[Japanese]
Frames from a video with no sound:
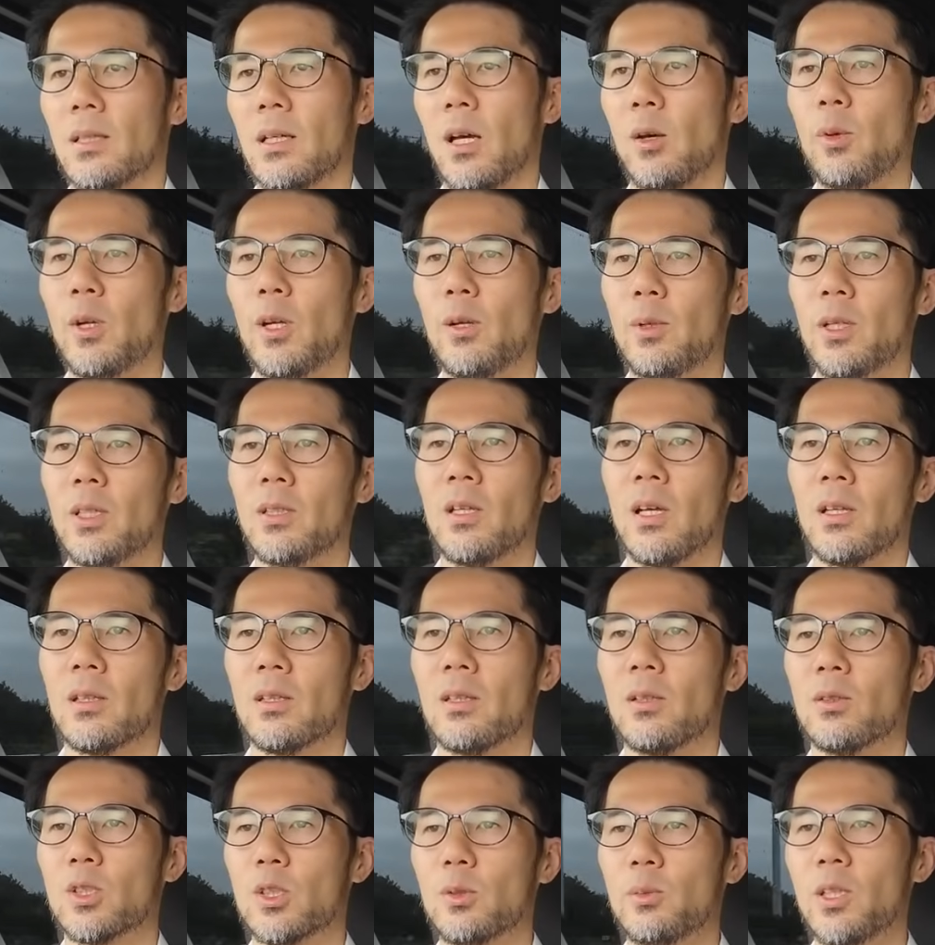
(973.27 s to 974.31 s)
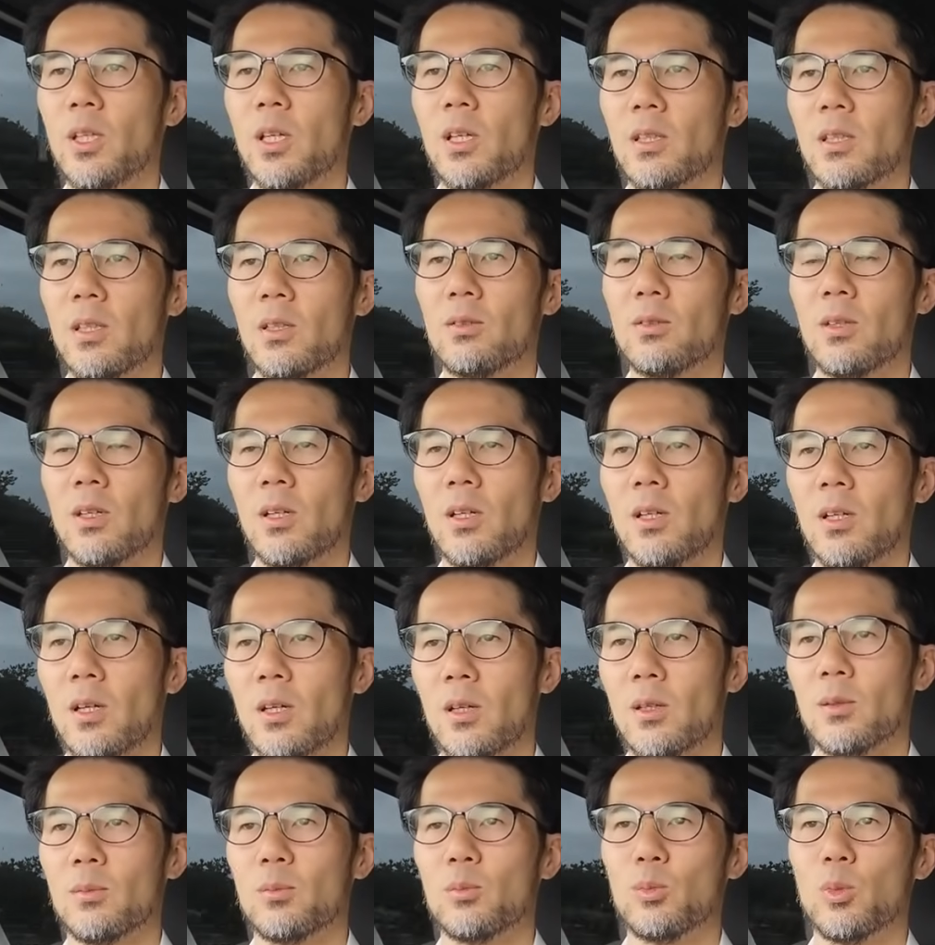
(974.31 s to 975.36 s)
カメラマンやってる趣味でやってるな
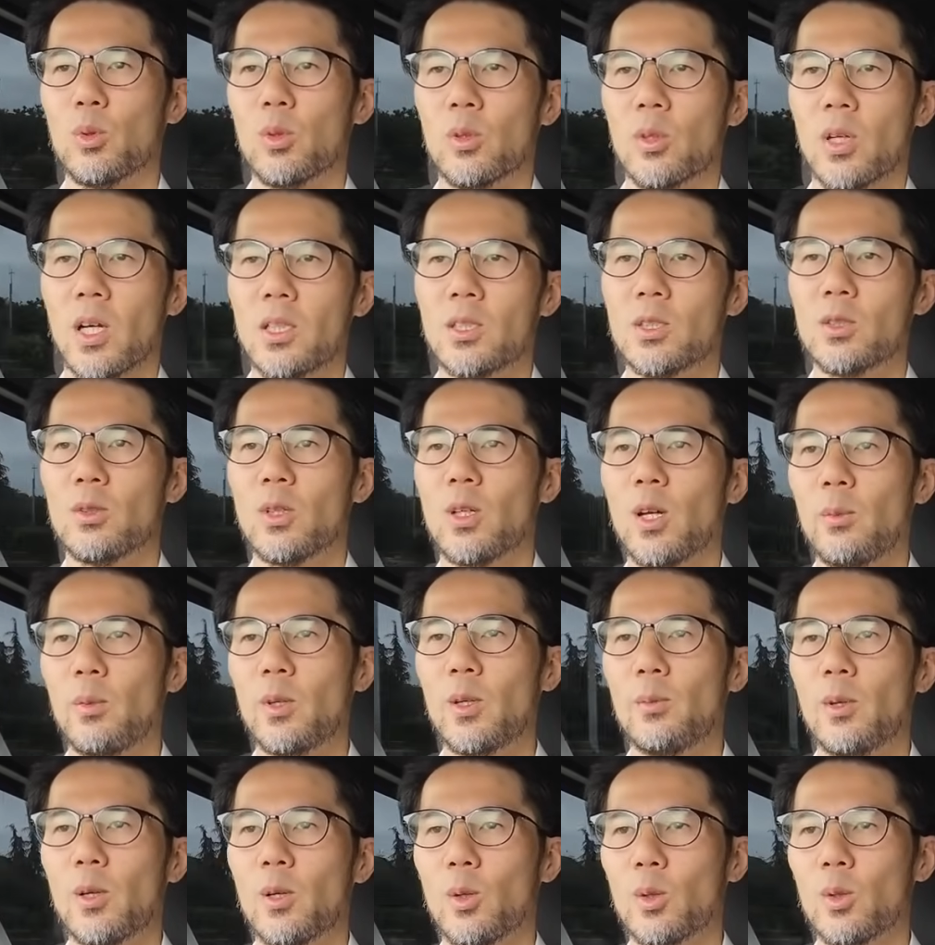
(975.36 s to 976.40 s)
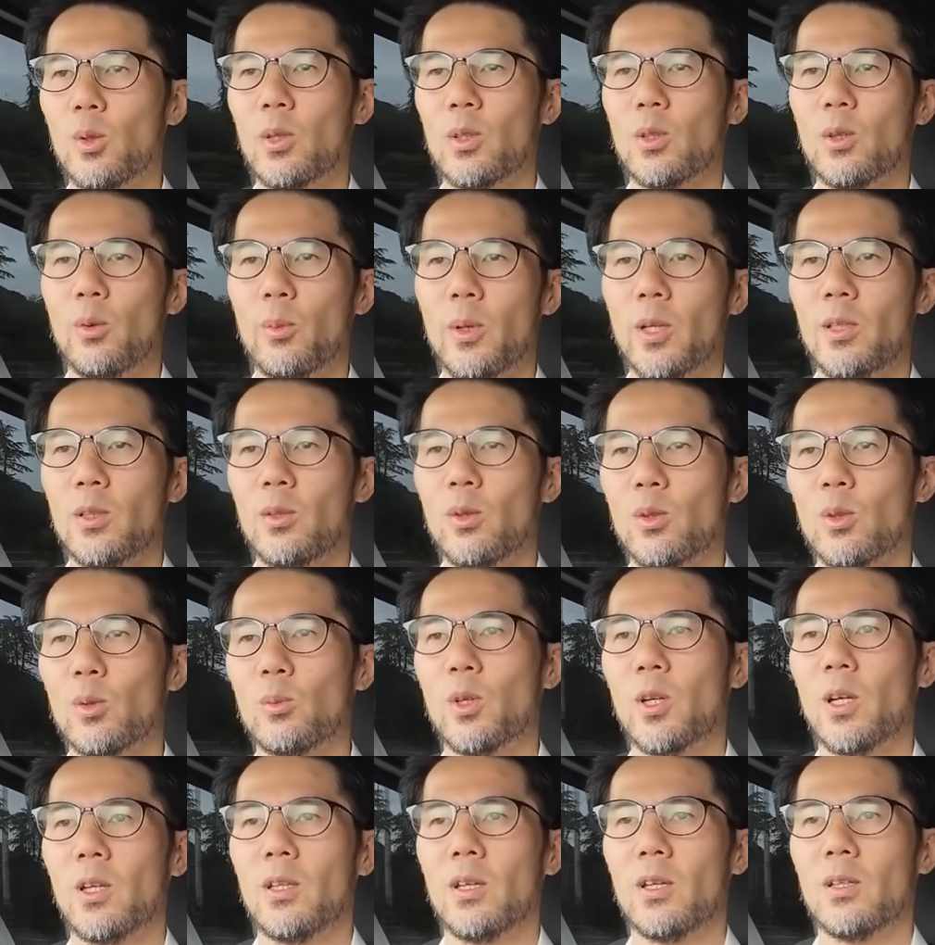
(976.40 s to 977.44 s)
らもう外中のカメラマン断ってお前に撮って
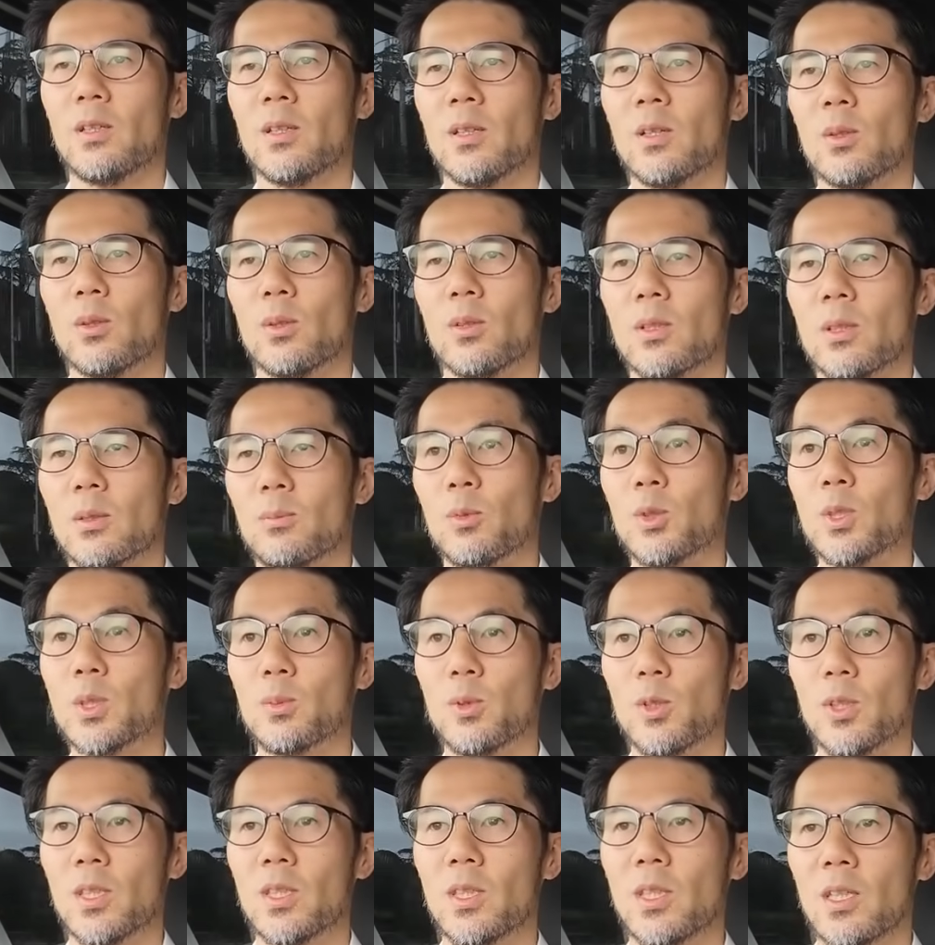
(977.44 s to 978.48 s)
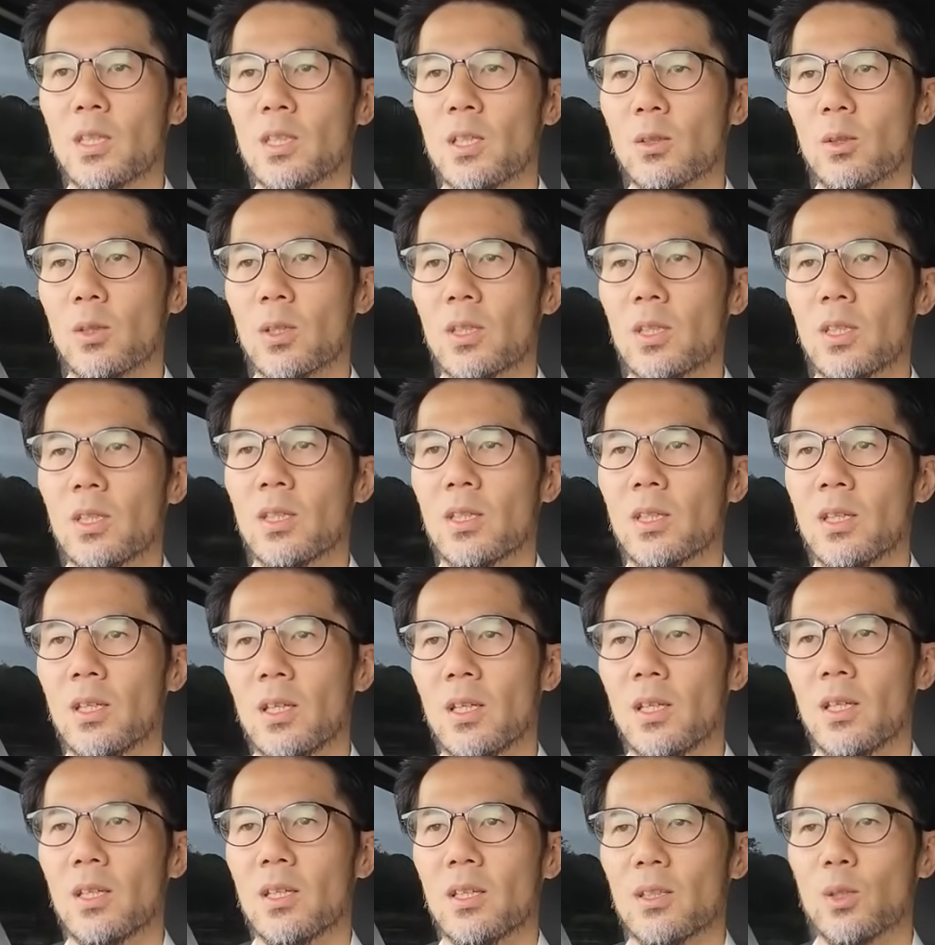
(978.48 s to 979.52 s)
もらいたいんだけどってもしも言ってきた時に
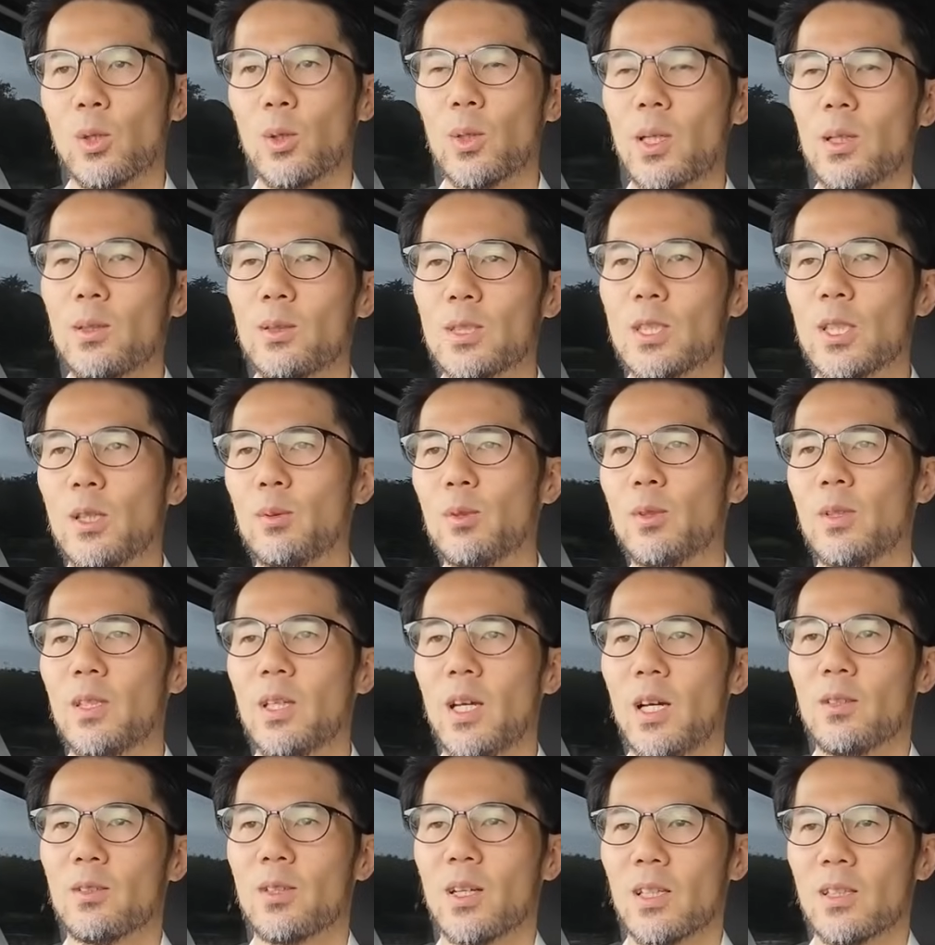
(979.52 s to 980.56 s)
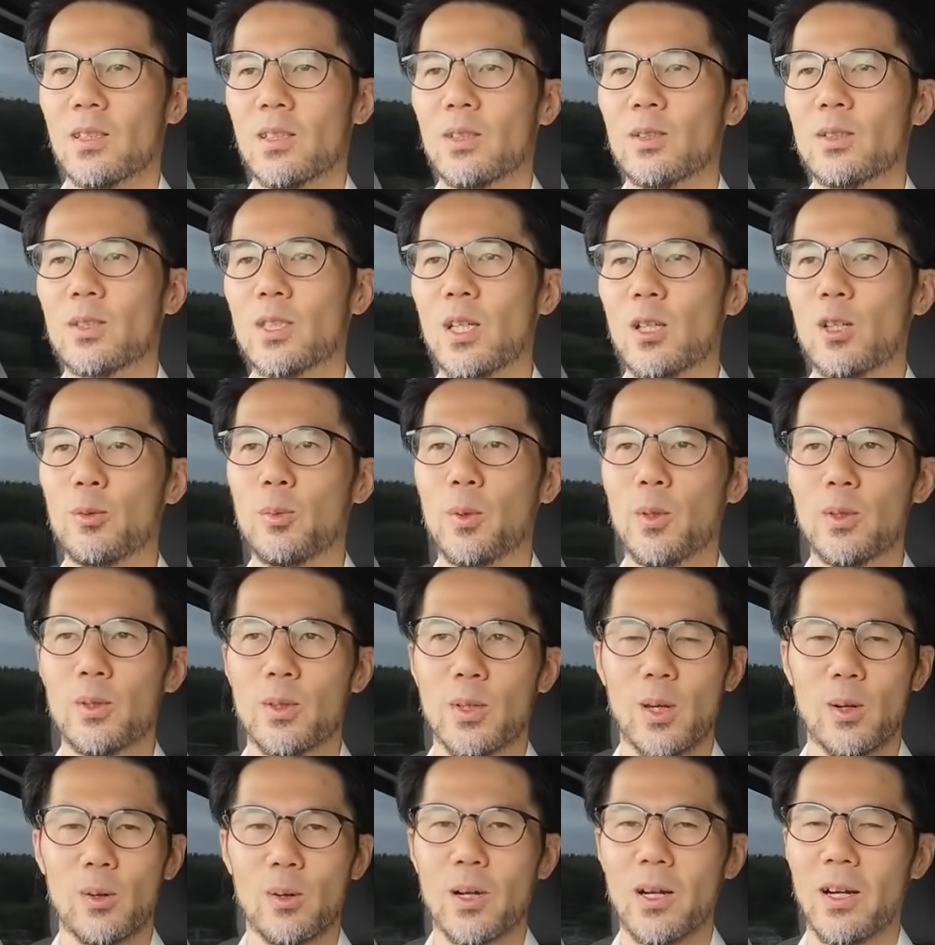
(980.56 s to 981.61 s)
撮れる自分であるかっていう
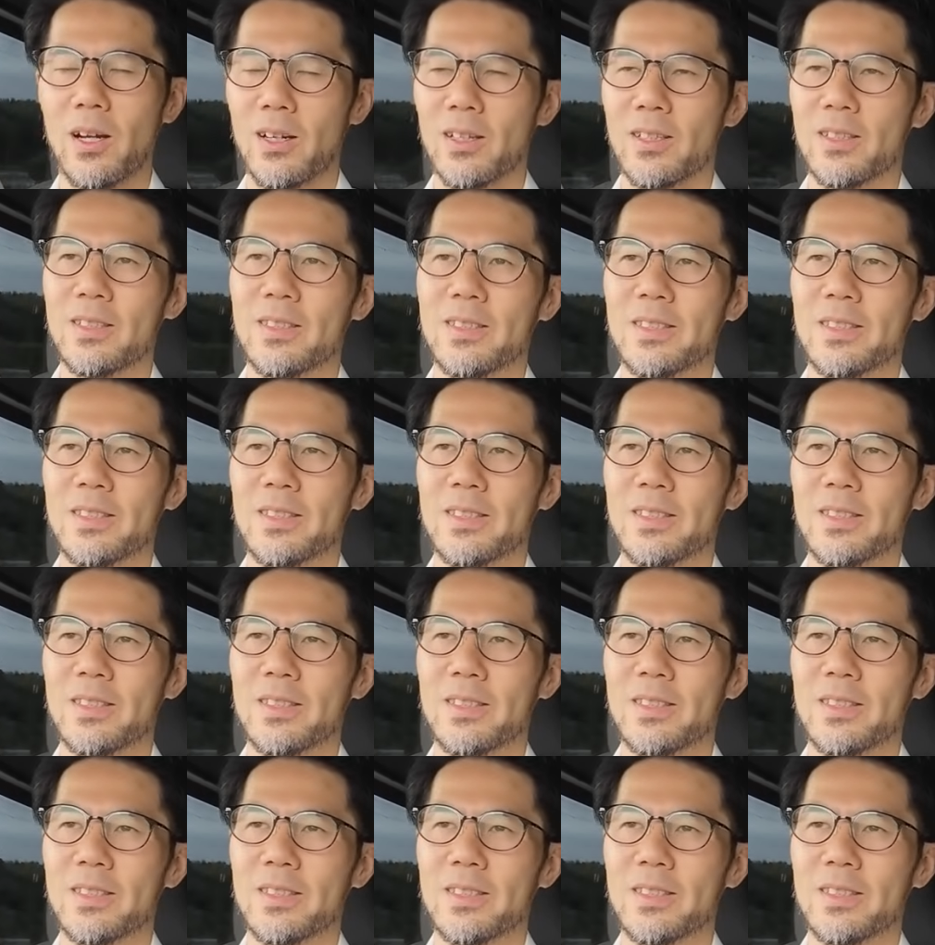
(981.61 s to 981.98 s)
チェックポイントやろうか